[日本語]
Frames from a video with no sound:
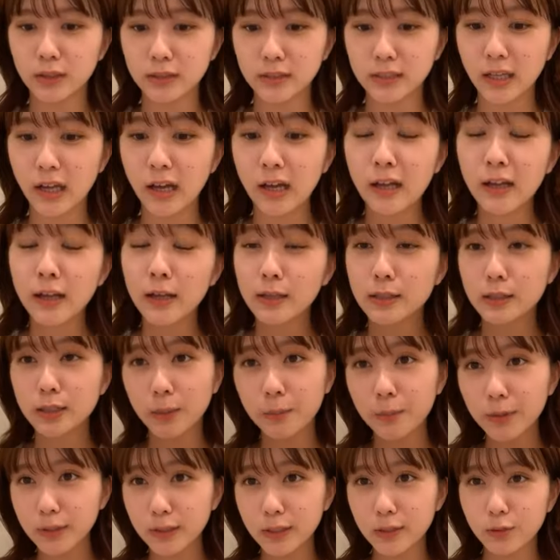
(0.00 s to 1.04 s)
らさ
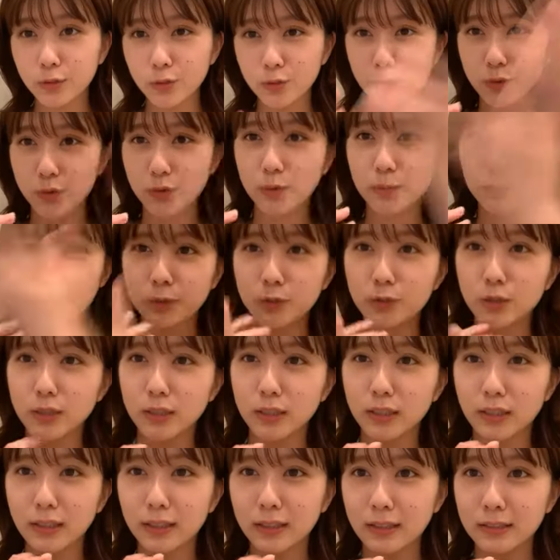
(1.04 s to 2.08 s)
喋ってる途中でプツって
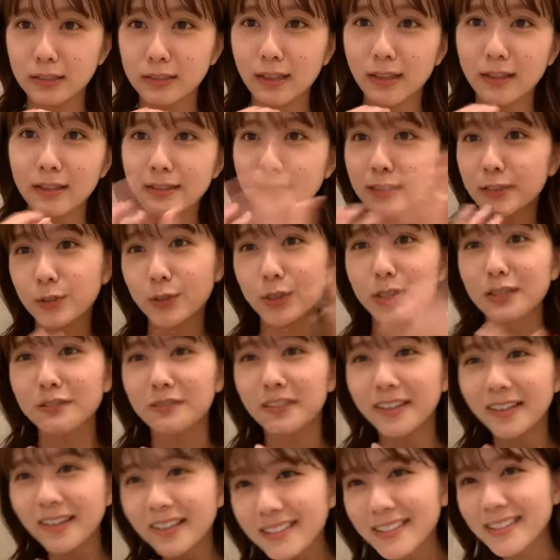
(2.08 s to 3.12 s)
切れてさ一人で
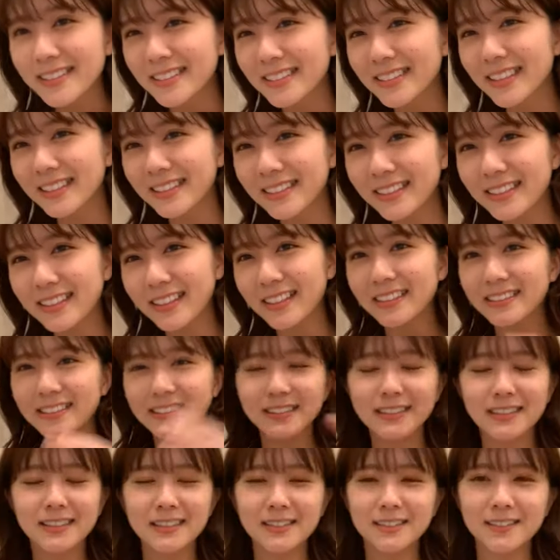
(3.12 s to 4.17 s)
笑い続けてたら
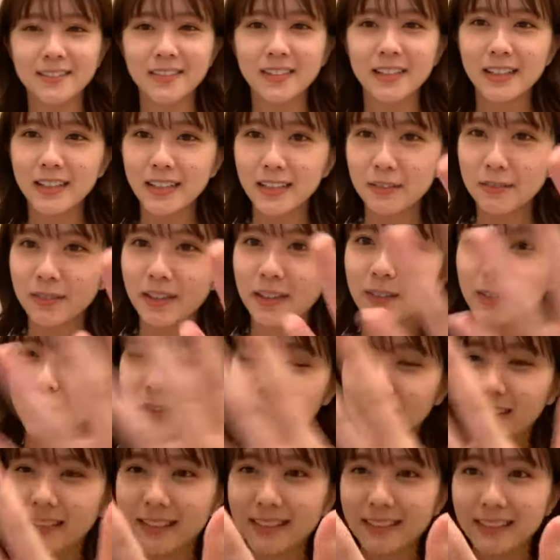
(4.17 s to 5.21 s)
次のファンの
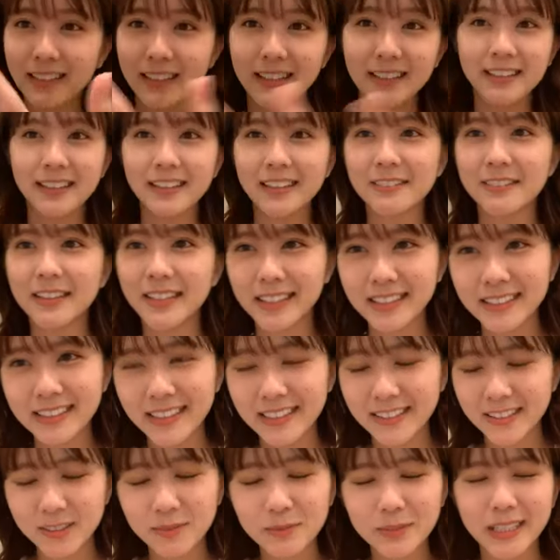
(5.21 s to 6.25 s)
方来て「えなんで笑って
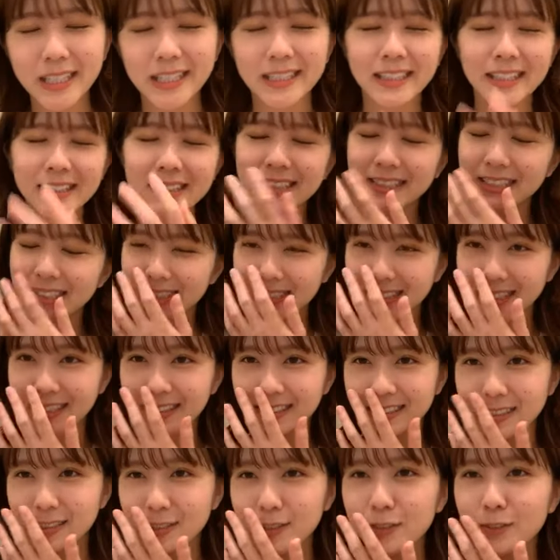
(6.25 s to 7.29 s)
んの?」みたいになっちゃったり
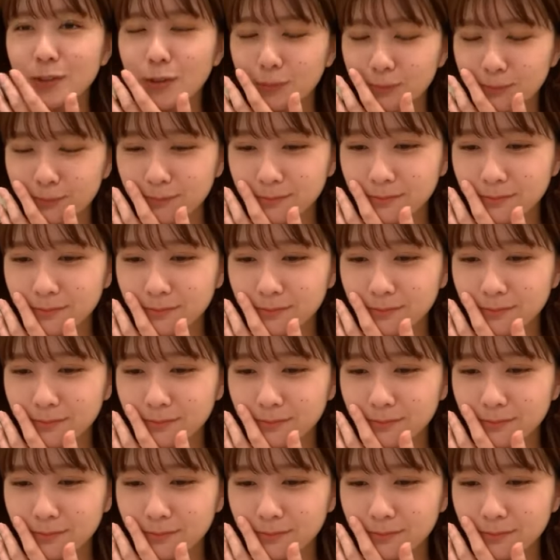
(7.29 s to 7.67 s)
するの